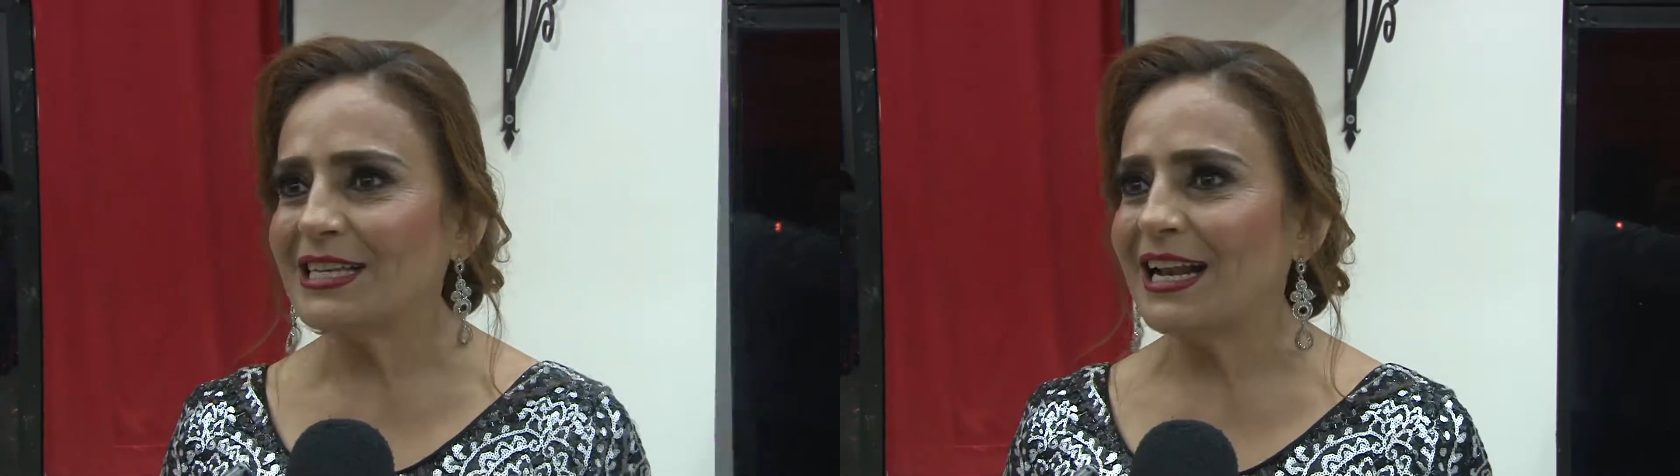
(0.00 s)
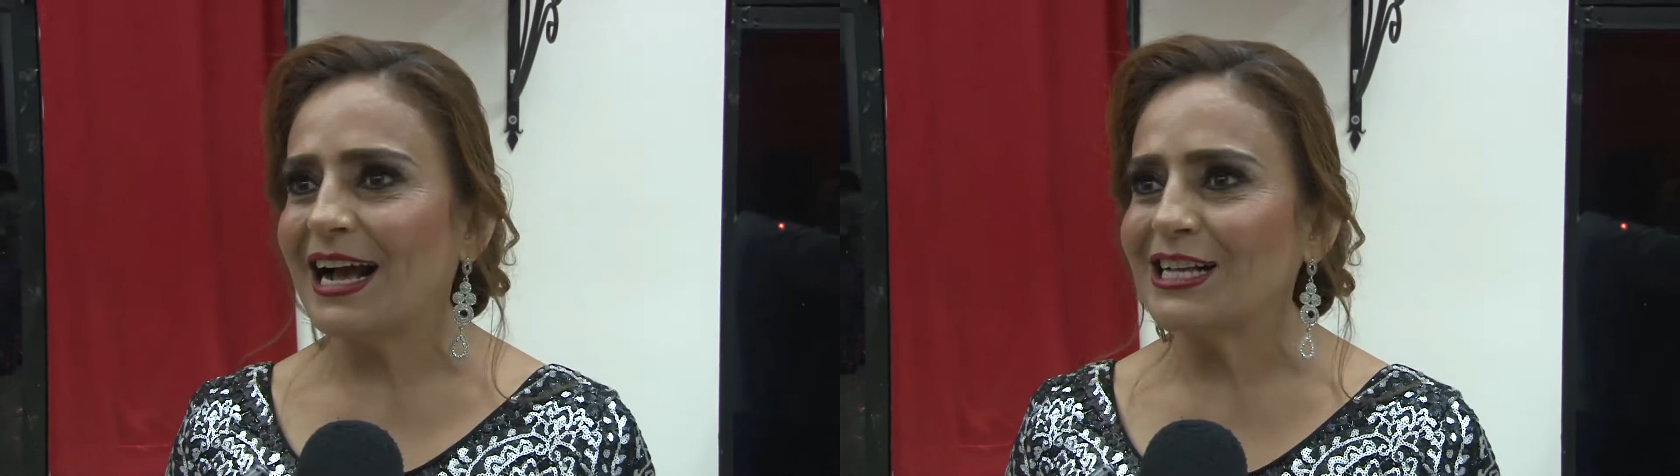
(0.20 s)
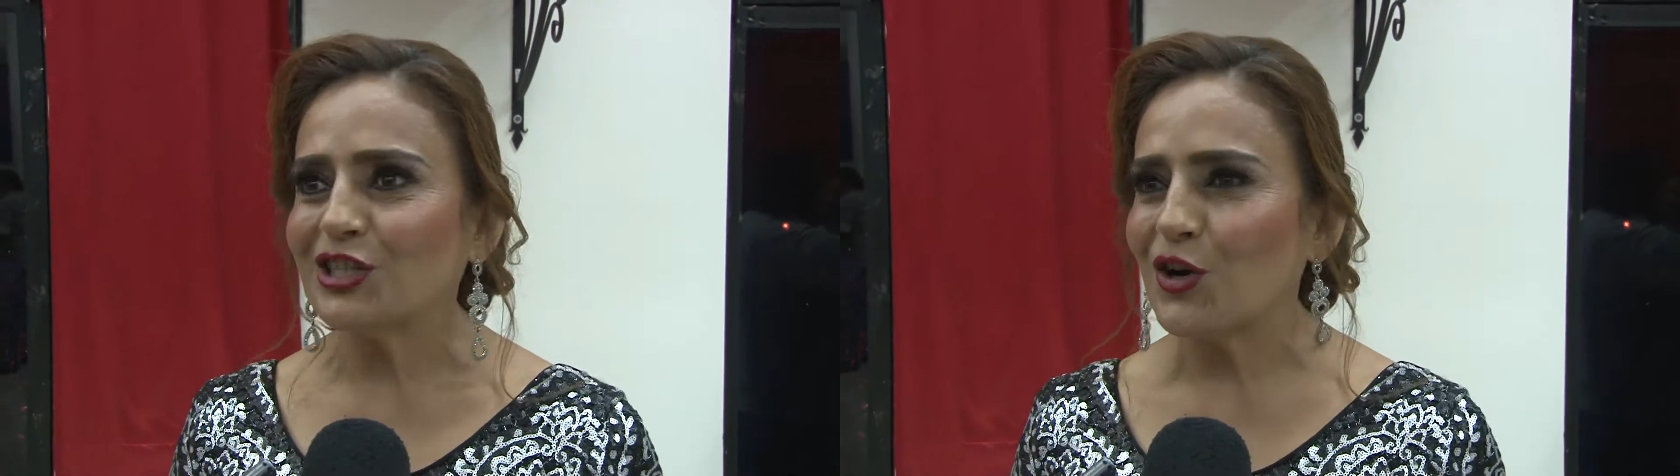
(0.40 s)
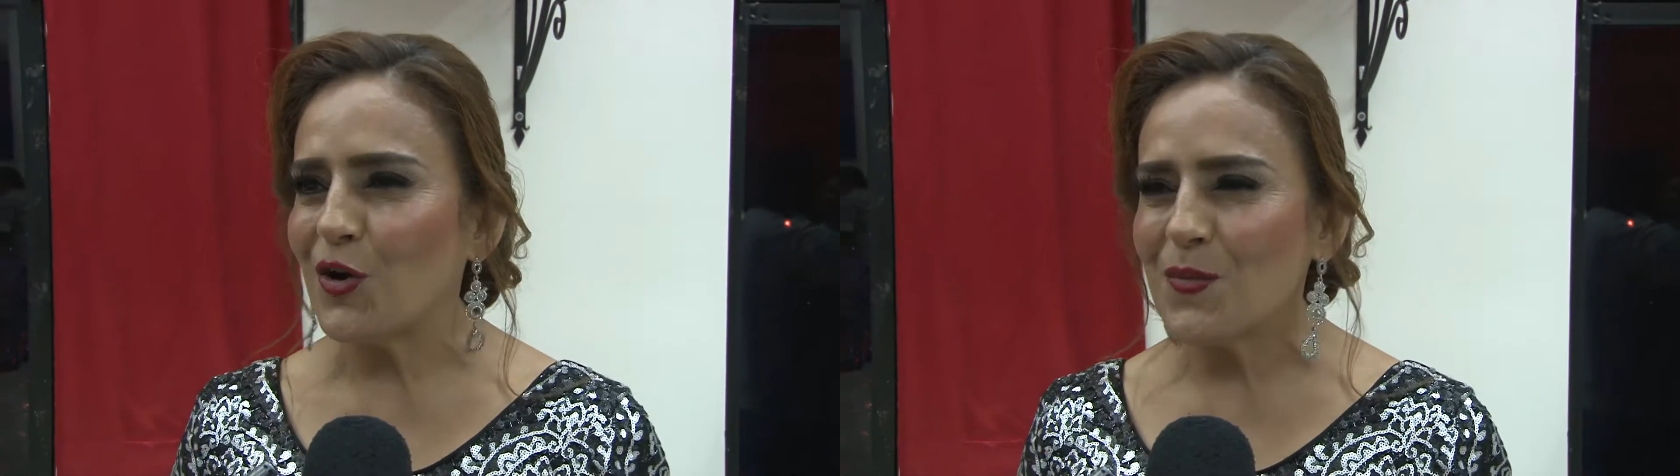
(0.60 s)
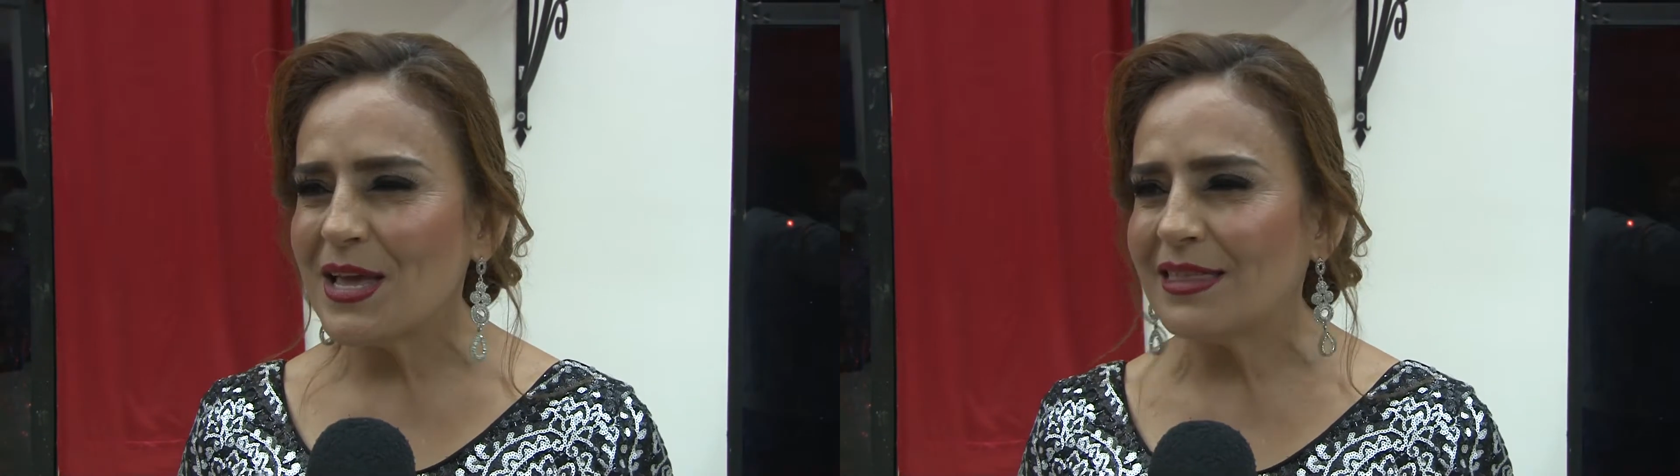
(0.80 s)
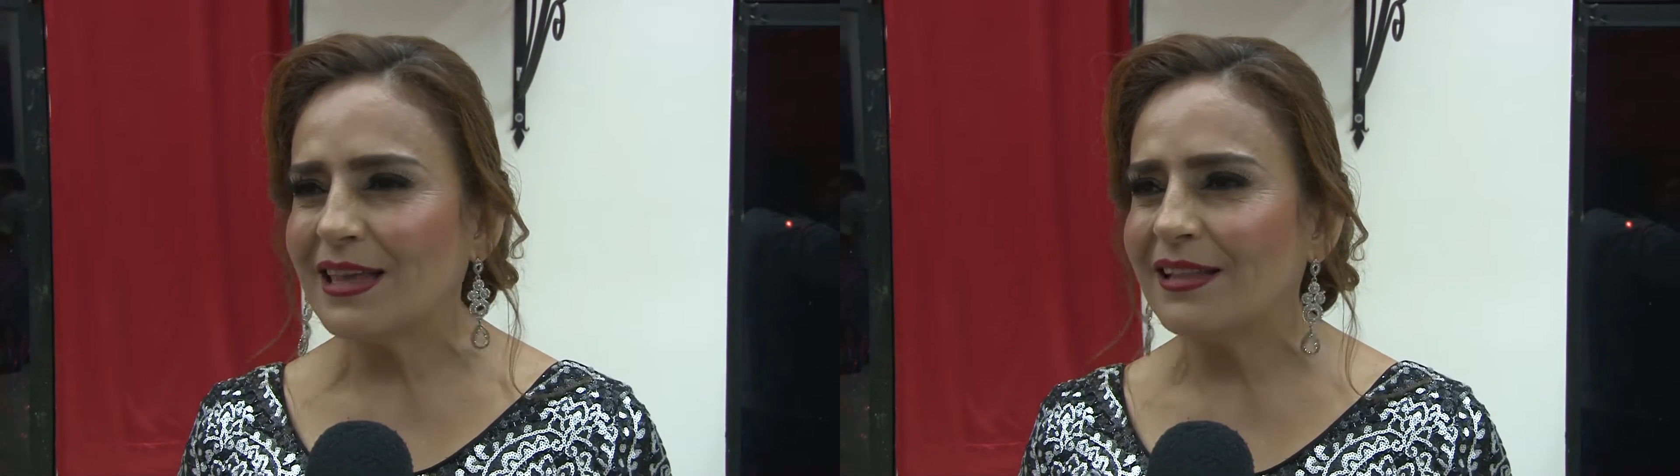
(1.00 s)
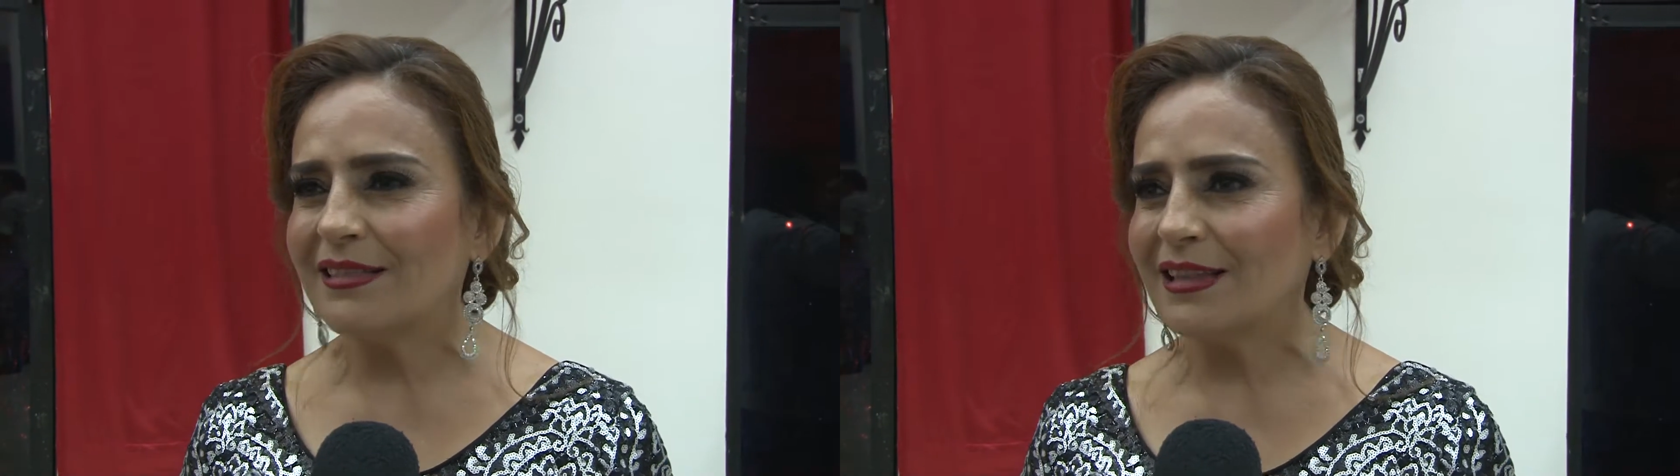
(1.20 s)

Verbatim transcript: Sí, la gastronomía tan